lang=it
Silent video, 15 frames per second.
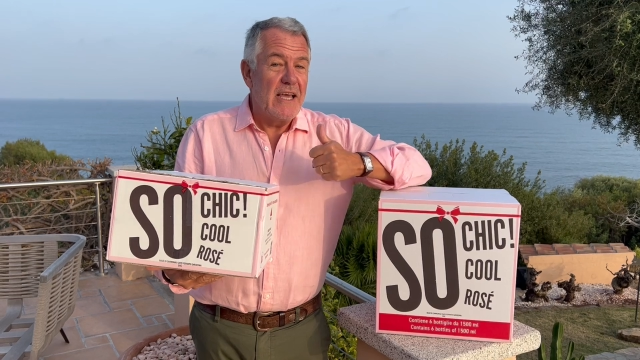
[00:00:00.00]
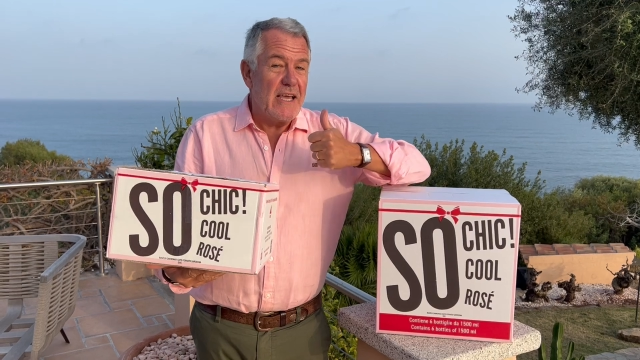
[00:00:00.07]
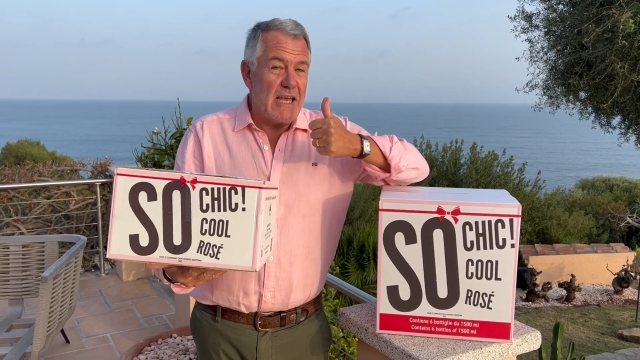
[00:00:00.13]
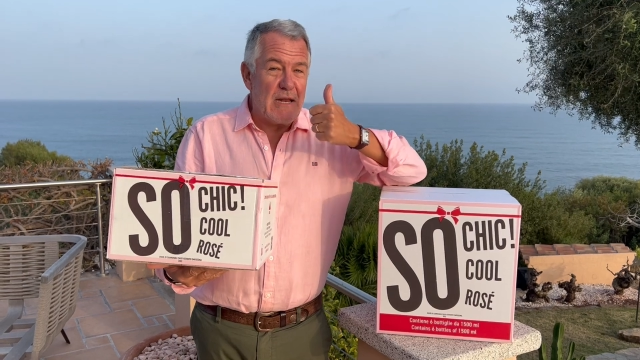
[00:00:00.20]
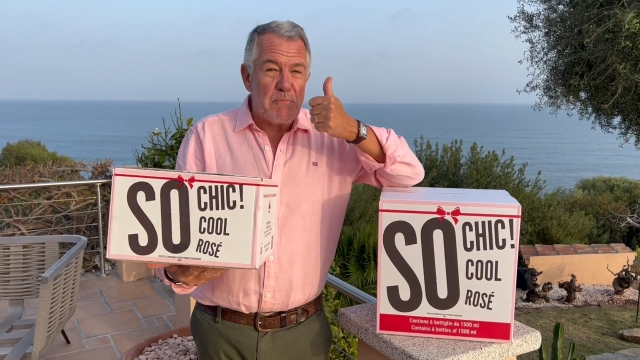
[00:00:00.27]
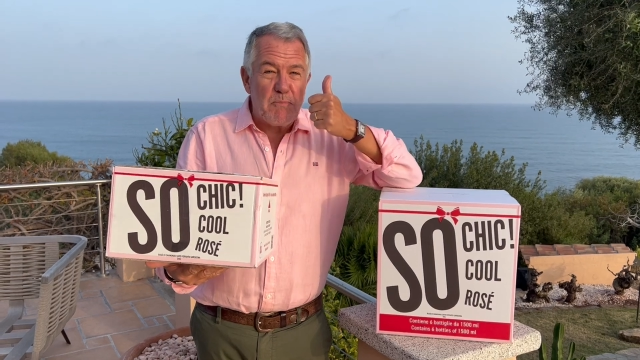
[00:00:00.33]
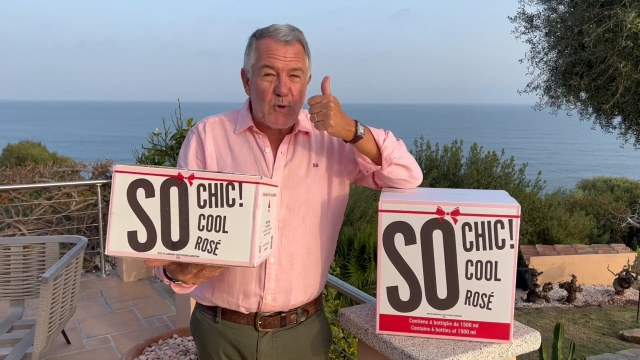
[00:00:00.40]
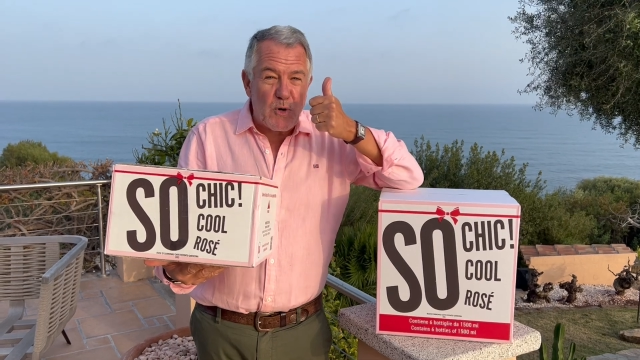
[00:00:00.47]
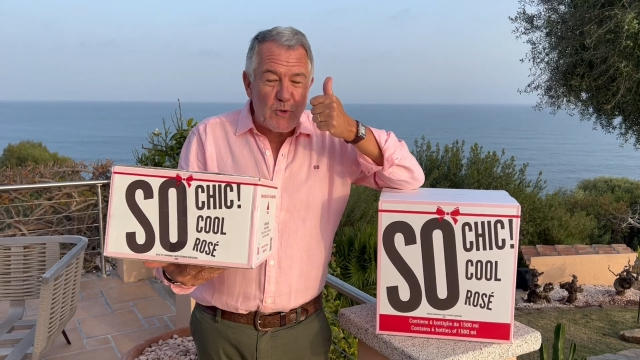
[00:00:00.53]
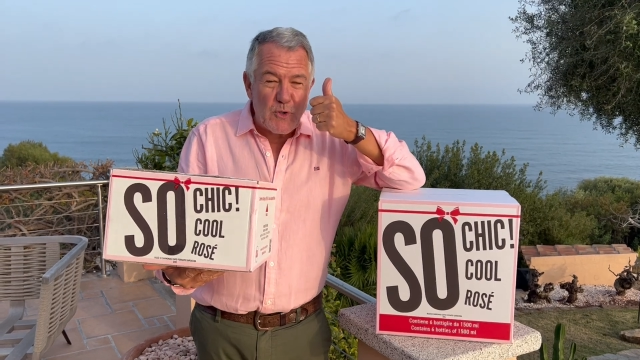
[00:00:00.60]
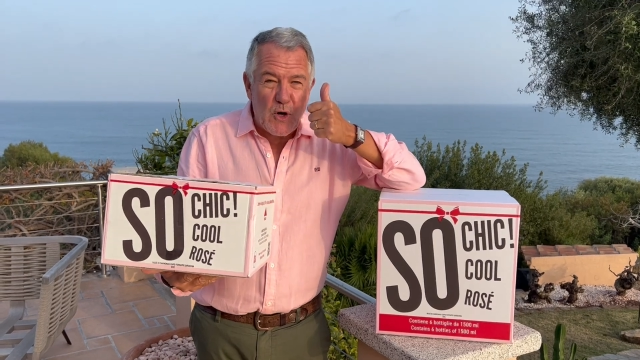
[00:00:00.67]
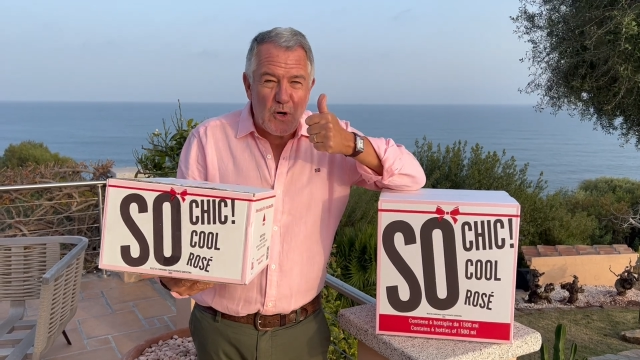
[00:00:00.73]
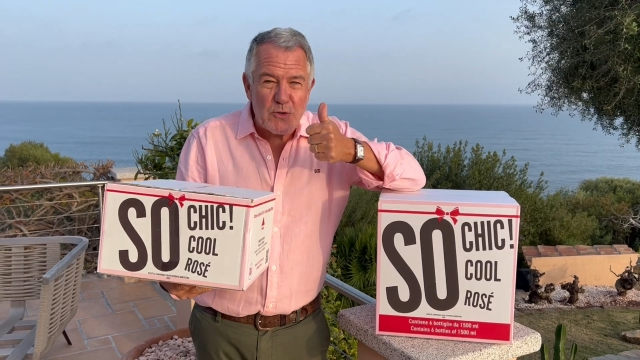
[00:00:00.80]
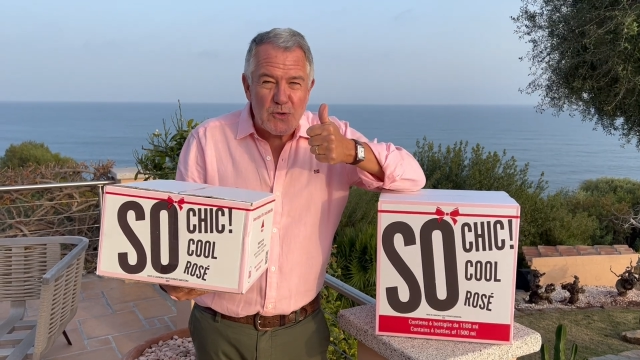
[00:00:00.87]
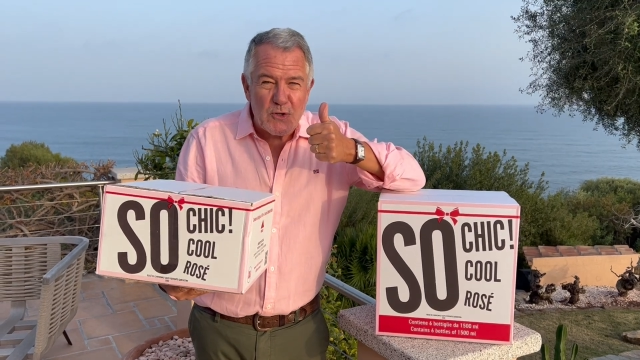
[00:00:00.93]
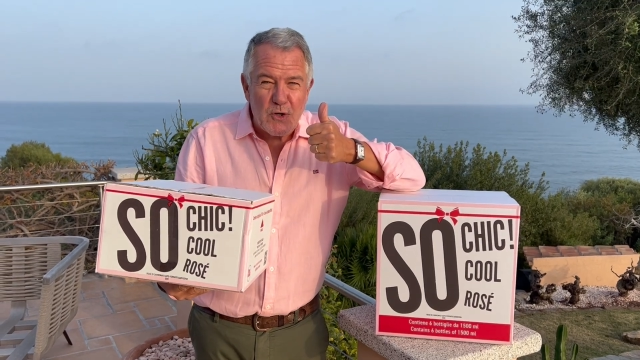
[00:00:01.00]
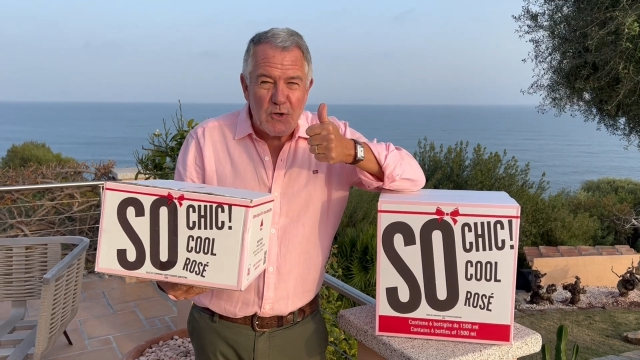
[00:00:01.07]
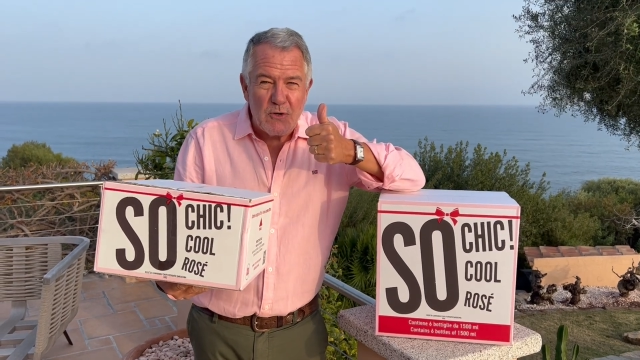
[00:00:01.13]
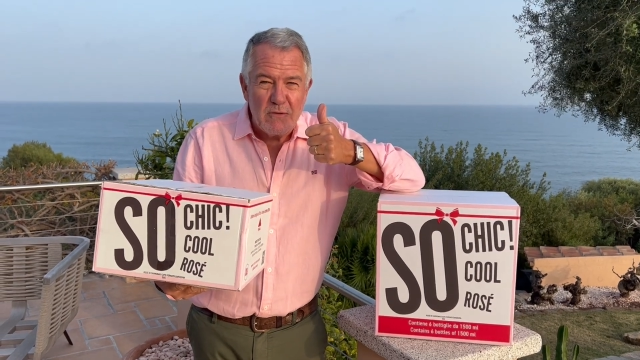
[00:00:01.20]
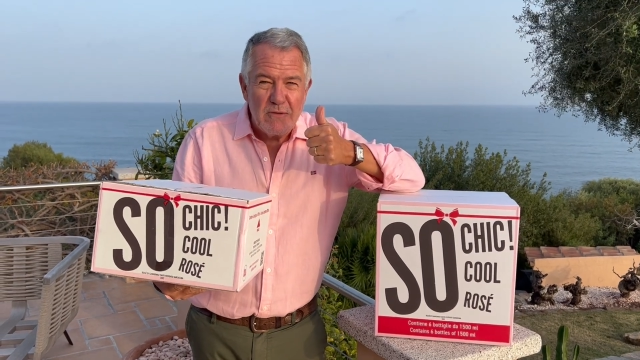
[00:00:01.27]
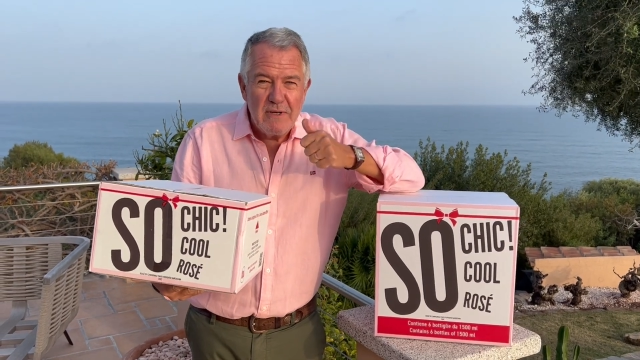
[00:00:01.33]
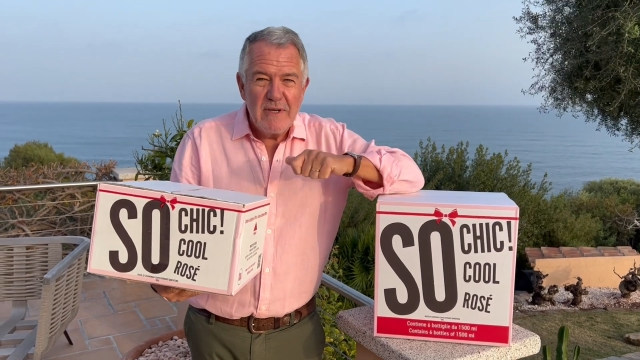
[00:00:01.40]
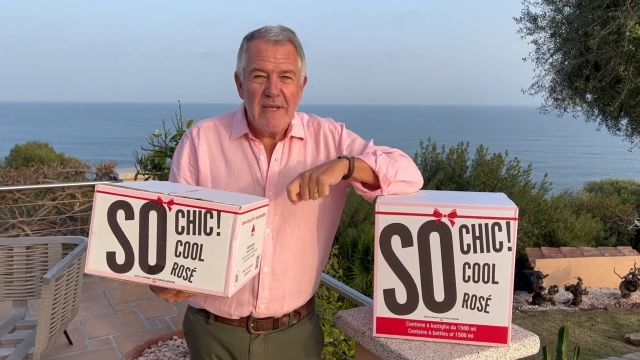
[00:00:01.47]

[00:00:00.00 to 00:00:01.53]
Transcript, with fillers: il prodotto,